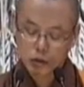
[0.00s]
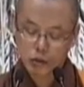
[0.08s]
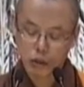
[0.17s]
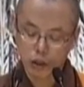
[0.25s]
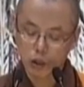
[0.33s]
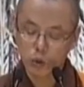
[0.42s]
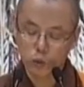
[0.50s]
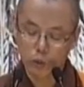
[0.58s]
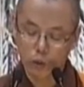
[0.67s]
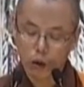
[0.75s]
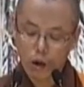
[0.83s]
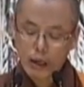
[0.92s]
执
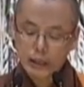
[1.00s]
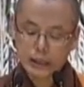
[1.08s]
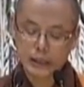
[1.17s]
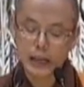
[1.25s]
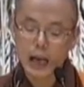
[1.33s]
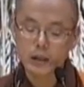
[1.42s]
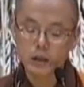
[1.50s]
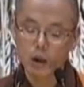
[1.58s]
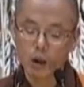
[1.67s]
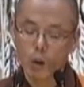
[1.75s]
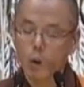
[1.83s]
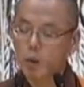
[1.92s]
着、占
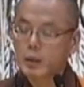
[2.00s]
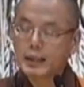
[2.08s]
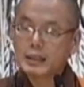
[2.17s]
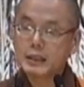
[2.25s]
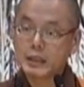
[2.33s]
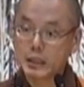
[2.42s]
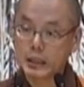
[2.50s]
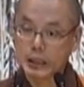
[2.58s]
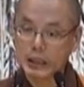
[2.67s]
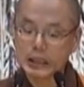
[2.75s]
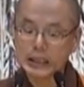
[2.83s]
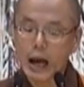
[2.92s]
有跟
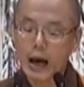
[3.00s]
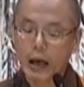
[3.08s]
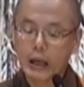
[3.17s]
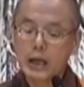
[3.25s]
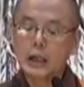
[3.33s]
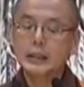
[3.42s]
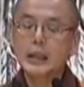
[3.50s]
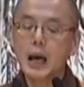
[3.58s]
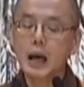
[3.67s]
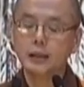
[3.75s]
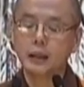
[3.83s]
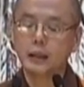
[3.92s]
期待，
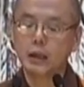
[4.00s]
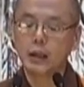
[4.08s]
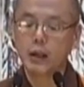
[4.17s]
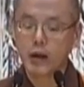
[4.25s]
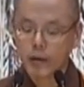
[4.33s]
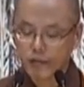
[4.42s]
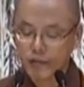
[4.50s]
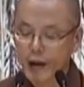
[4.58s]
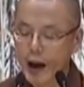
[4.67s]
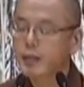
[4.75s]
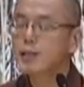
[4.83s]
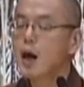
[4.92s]
那你呢？烦